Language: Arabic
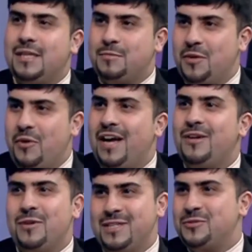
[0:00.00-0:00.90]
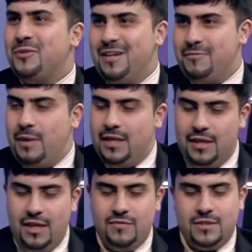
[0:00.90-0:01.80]
يشرب سوائل وهالسوالف بعد
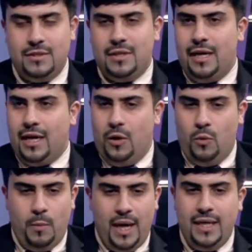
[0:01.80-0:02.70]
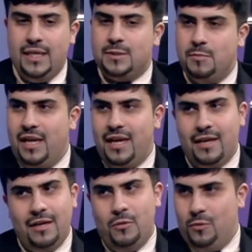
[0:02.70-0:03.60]
نفس الطريقه وما يحس
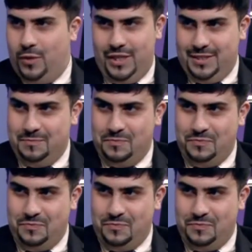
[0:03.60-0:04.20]
بالاكل ولا شيء